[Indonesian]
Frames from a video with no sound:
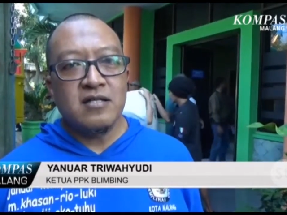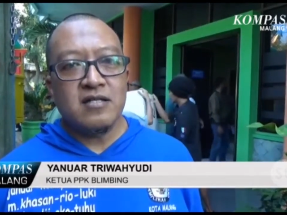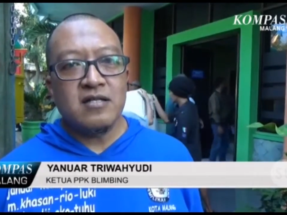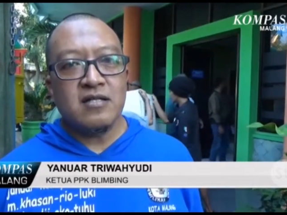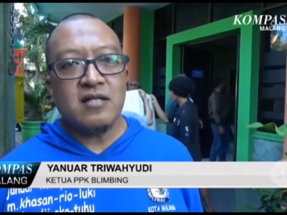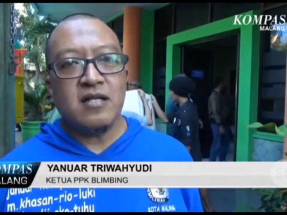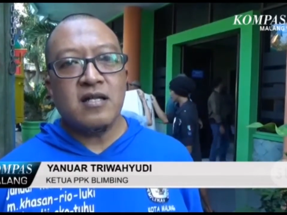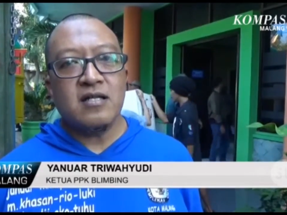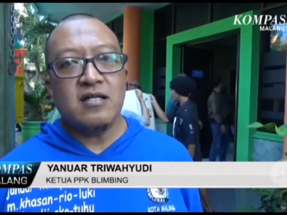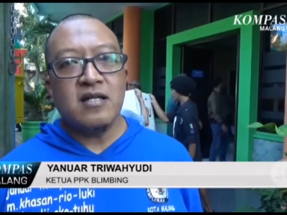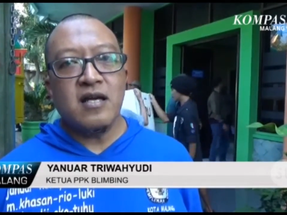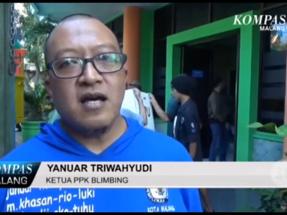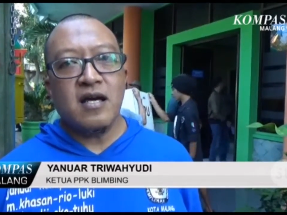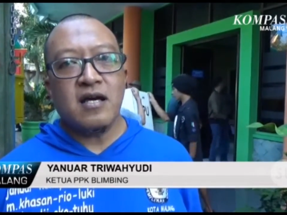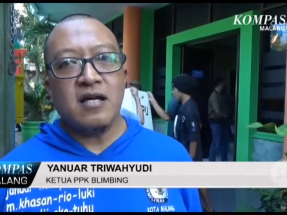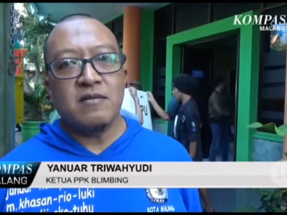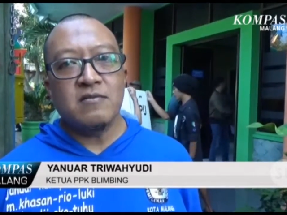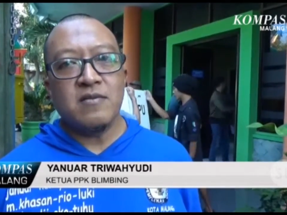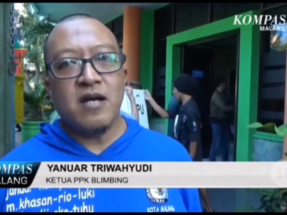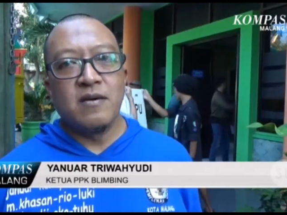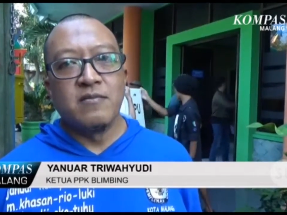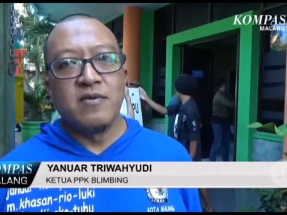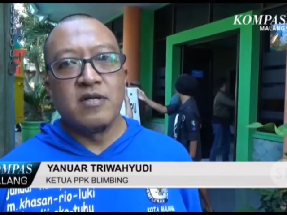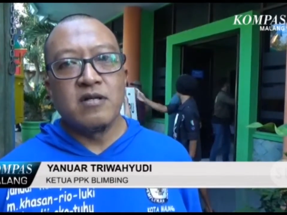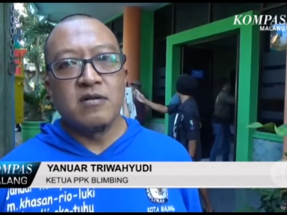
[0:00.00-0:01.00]
kita nanti akan
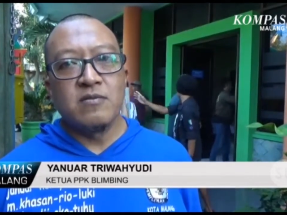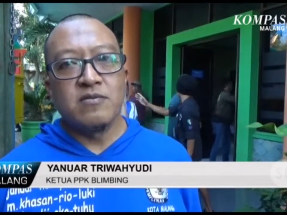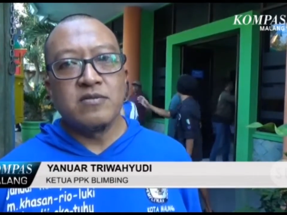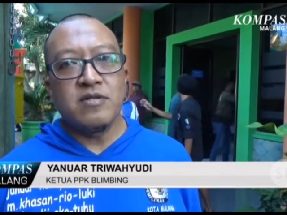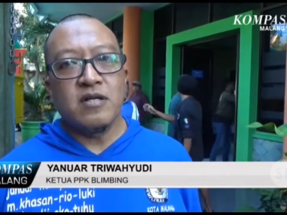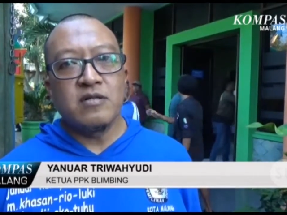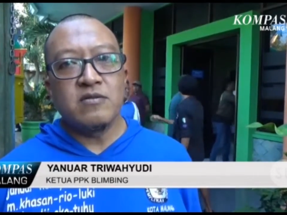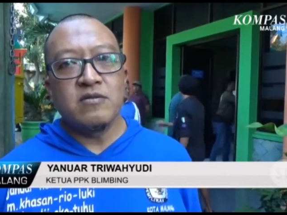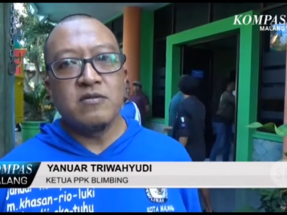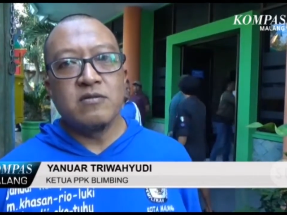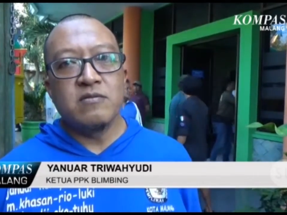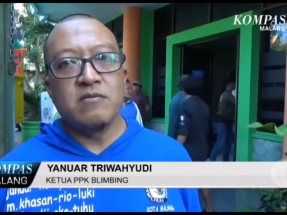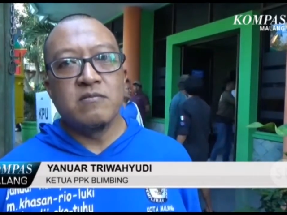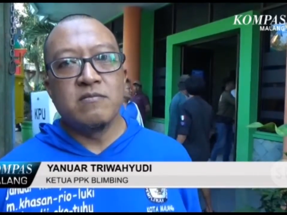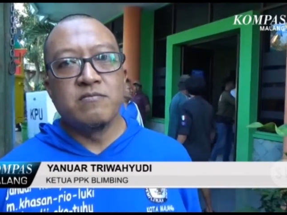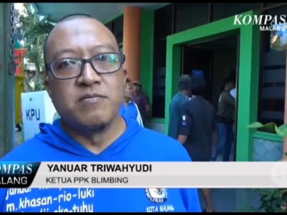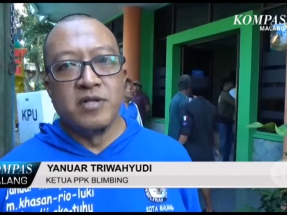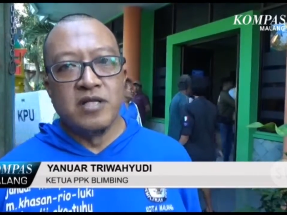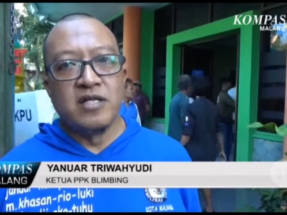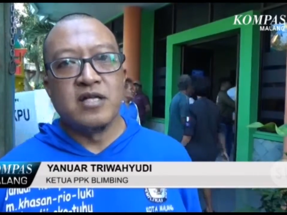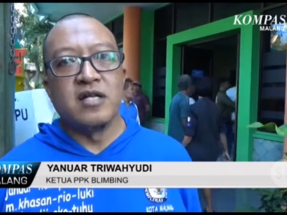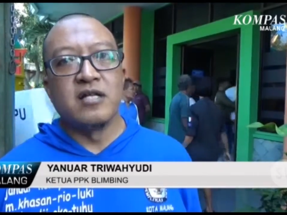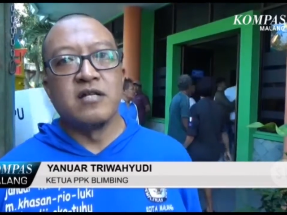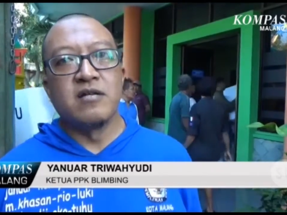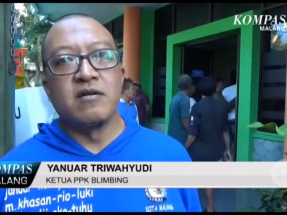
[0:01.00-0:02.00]
mengambil keputusan untuk
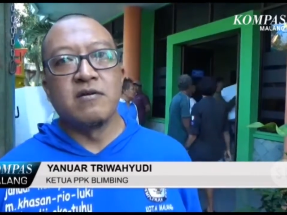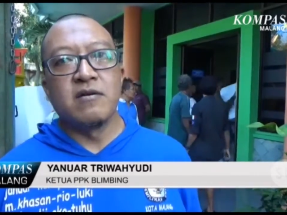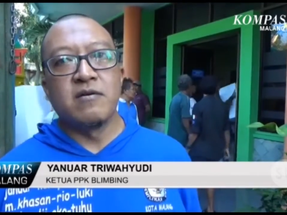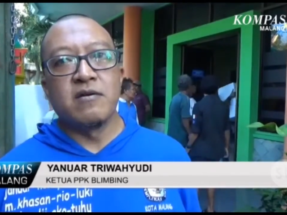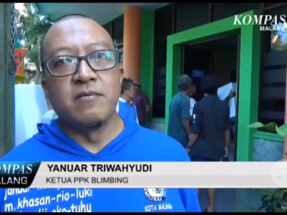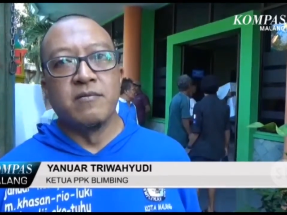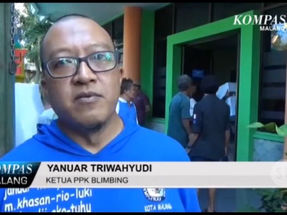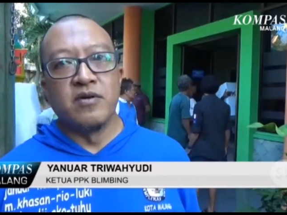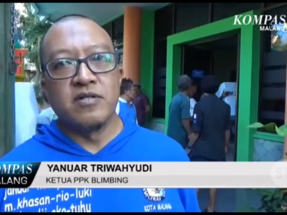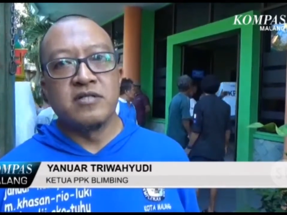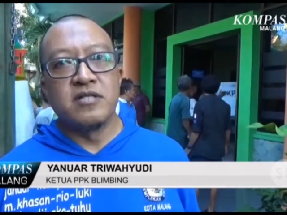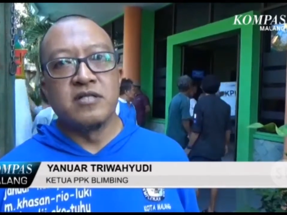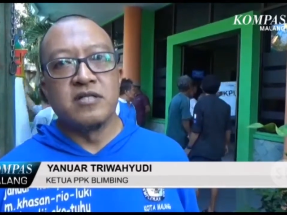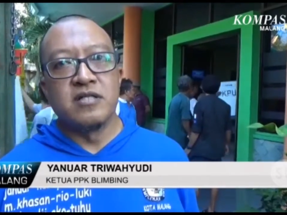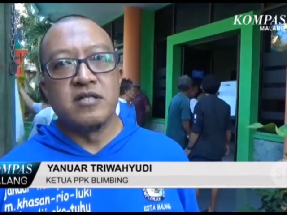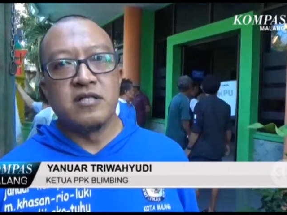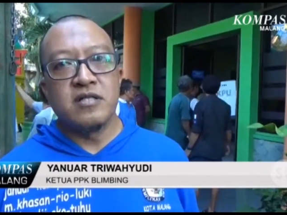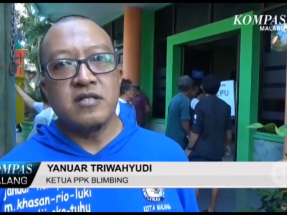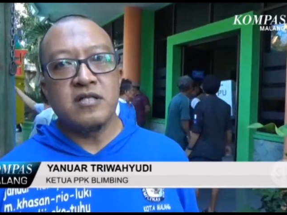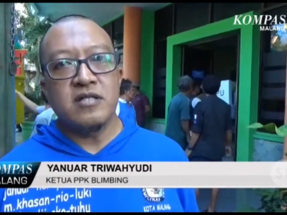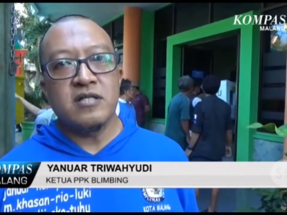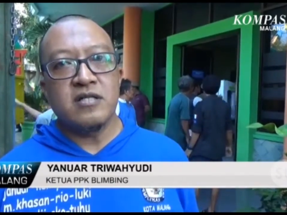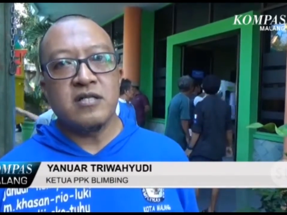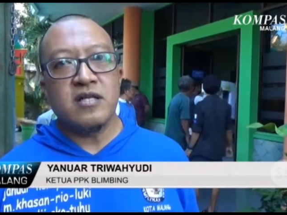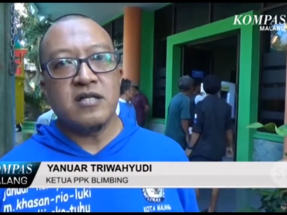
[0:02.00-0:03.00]
beli gendok gembok
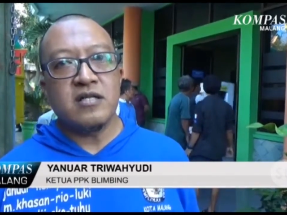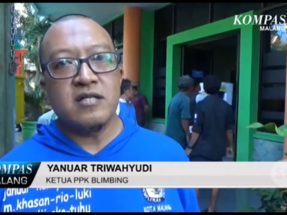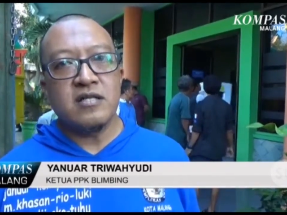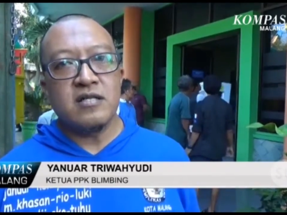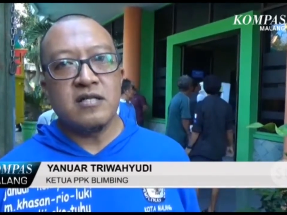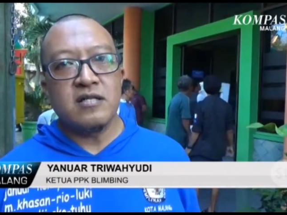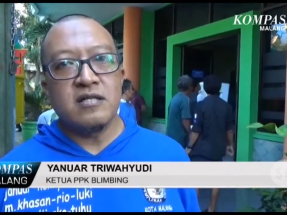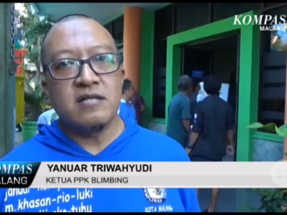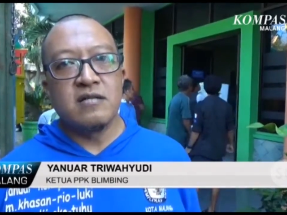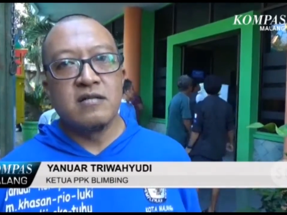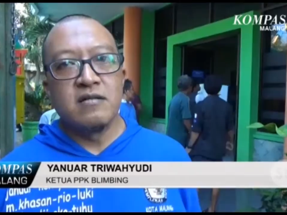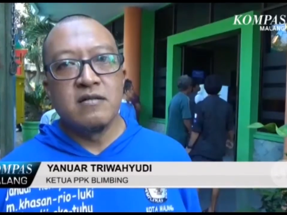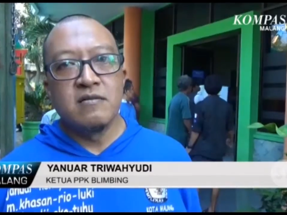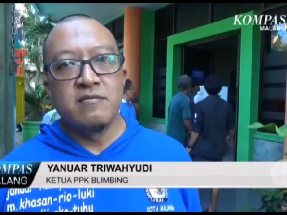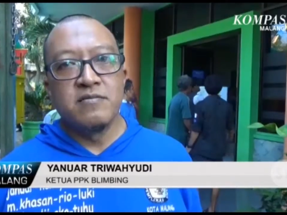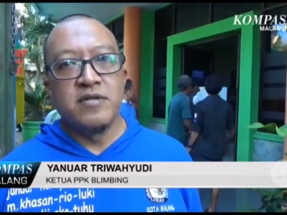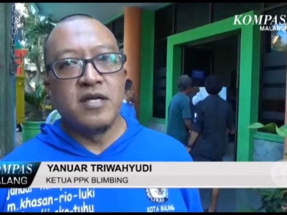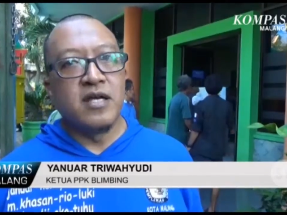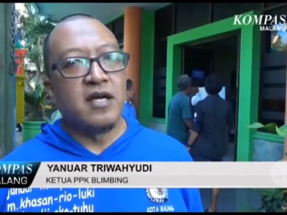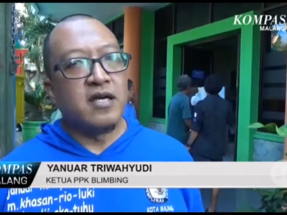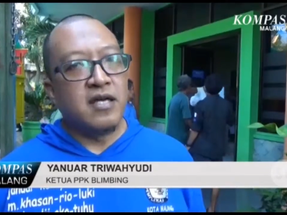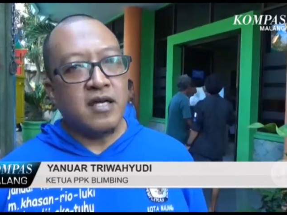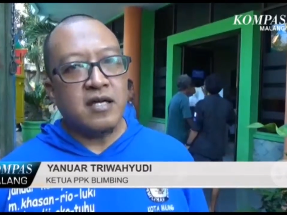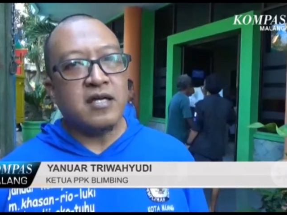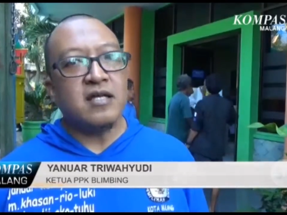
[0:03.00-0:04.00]
sendiri, nanti
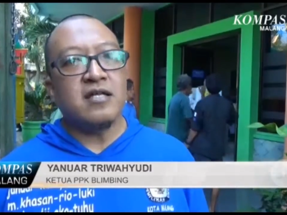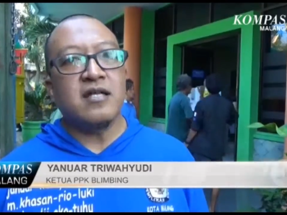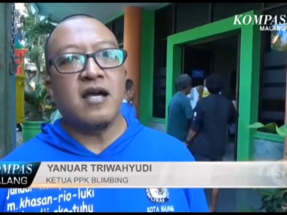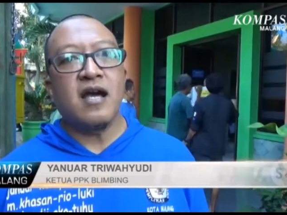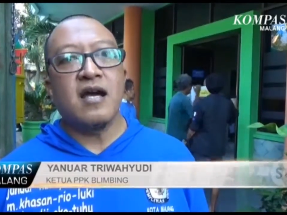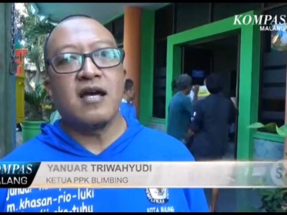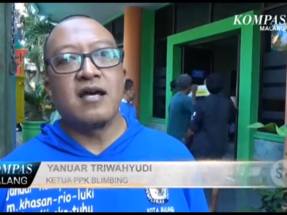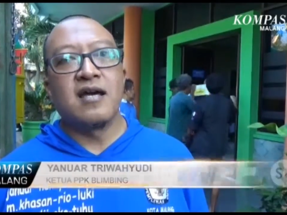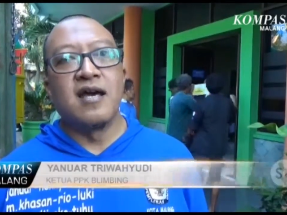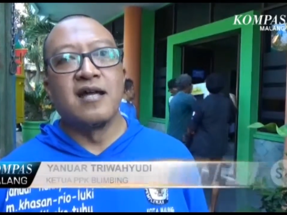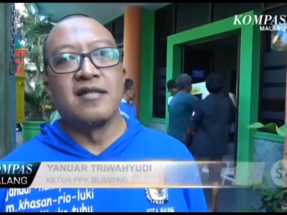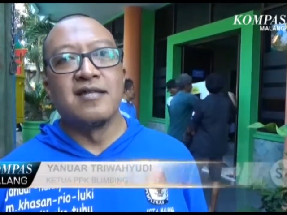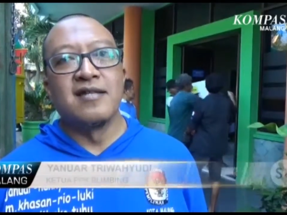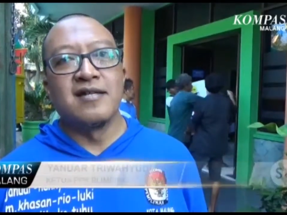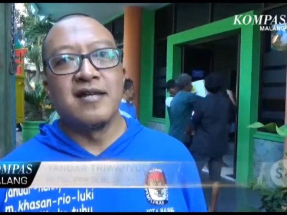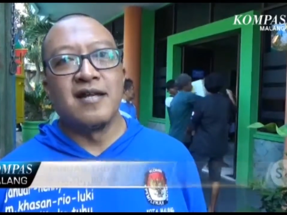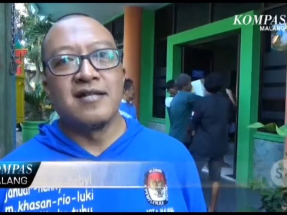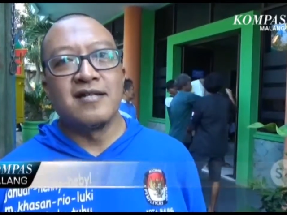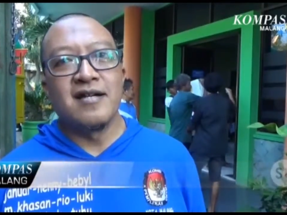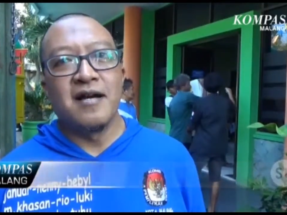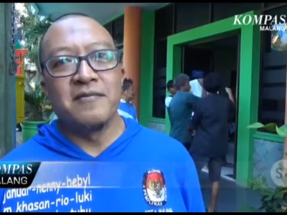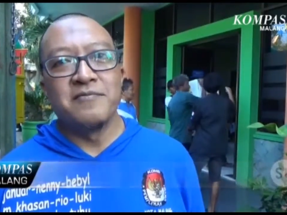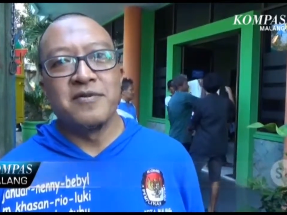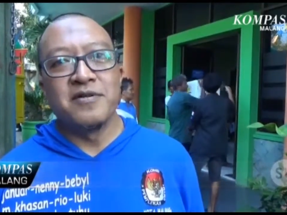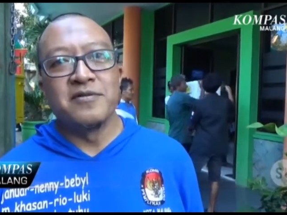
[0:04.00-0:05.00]
biaya kita
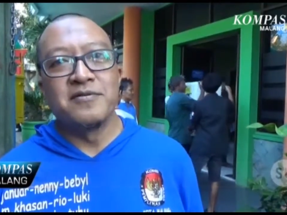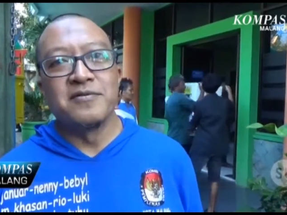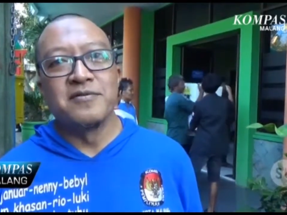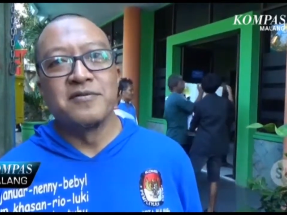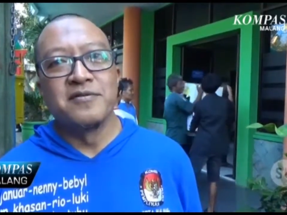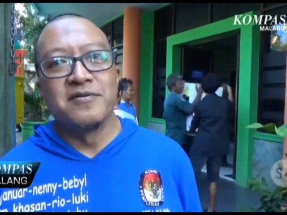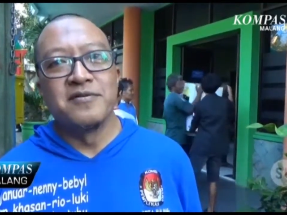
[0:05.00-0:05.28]
gantikan KPU.